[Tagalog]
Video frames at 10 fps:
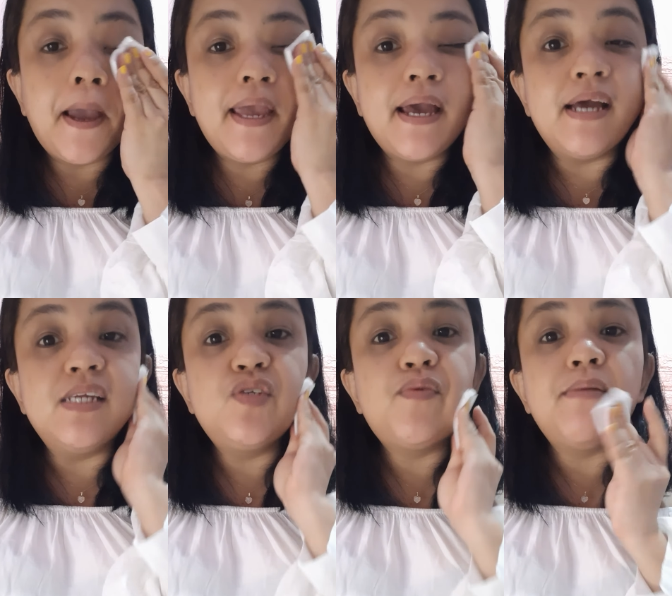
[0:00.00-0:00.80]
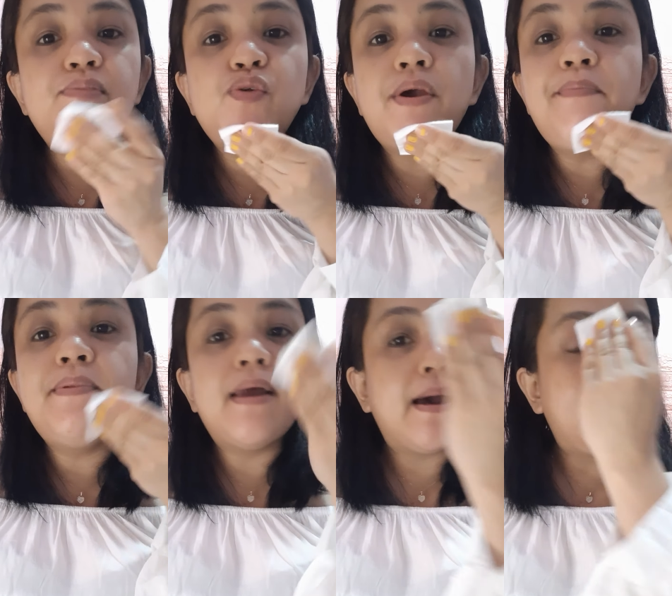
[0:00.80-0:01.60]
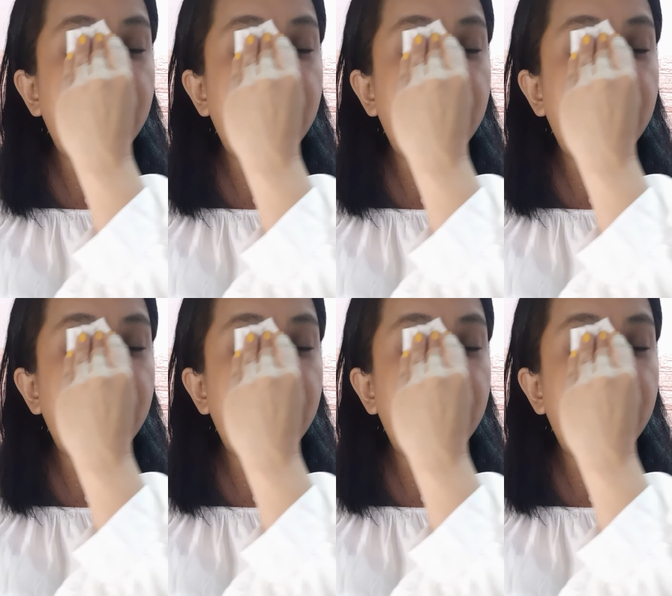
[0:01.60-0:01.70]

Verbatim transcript: Ayan, swipe, swipe lang.